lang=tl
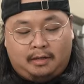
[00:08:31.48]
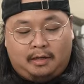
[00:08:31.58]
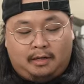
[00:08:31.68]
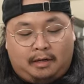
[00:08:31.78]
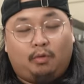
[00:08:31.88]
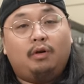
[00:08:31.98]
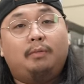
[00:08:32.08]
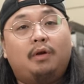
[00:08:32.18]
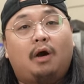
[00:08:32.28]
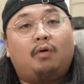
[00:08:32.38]
Eh, nahuli
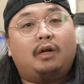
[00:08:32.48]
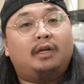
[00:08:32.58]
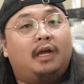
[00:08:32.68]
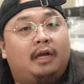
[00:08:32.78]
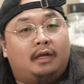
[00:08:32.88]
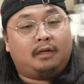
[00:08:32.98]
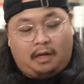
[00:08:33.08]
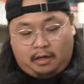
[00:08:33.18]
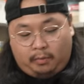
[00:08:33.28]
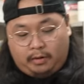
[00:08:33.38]
mo na ako kanina eh. Hmm.
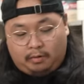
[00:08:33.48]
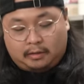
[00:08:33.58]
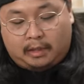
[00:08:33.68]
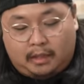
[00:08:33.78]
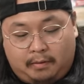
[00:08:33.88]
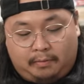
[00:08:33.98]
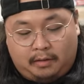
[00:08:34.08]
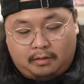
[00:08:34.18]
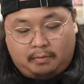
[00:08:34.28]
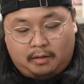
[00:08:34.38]
Gagawin ko na talaga,
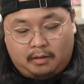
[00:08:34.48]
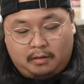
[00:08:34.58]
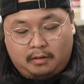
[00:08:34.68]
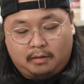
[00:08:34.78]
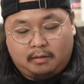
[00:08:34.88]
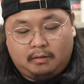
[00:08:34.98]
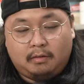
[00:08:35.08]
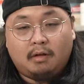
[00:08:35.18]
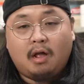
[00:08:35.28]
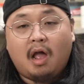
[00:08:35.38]
pre, di ba? Sige, nawa ka
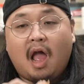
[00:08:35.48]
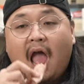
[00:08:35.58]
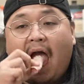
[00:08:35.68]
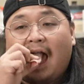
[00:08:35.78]
mo na nga eh.